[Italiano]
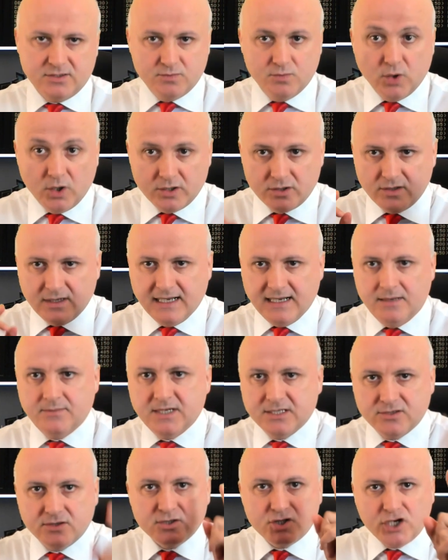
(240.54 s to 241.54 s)
buono
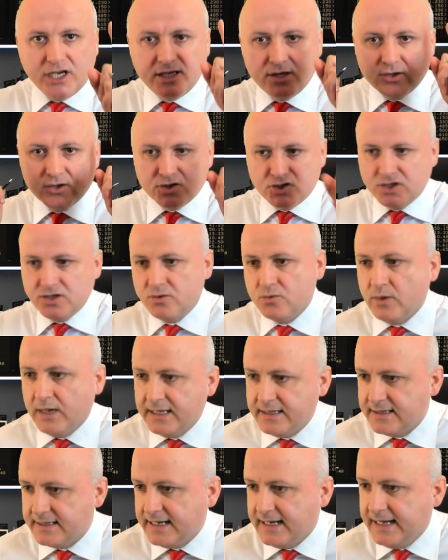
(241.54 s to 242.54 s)
Amazon,
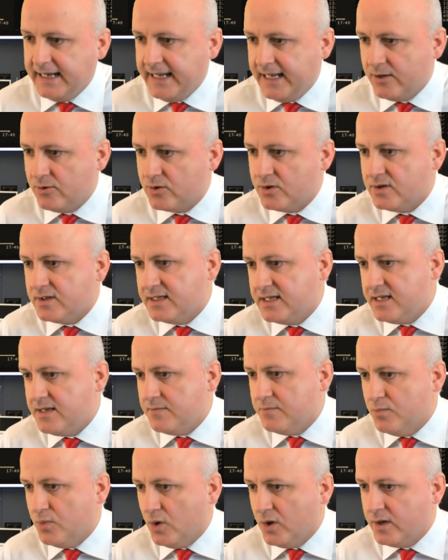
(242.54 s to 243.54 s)
150 euro di
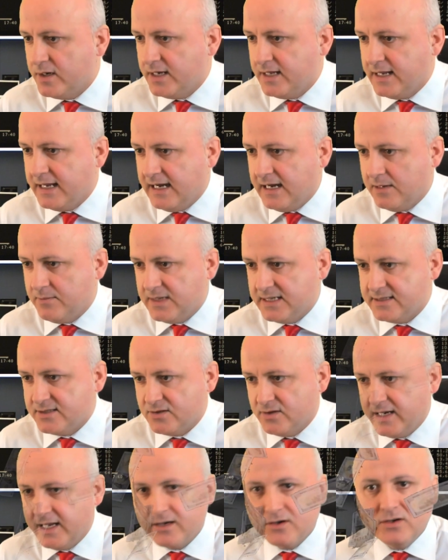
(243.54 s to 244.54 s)
buoni
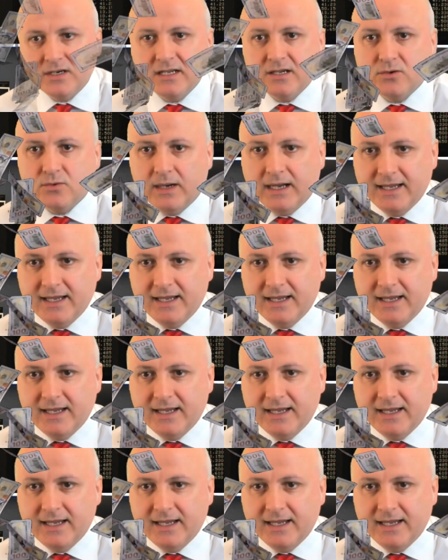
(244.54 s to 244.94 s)
Amazon, eccoli qua,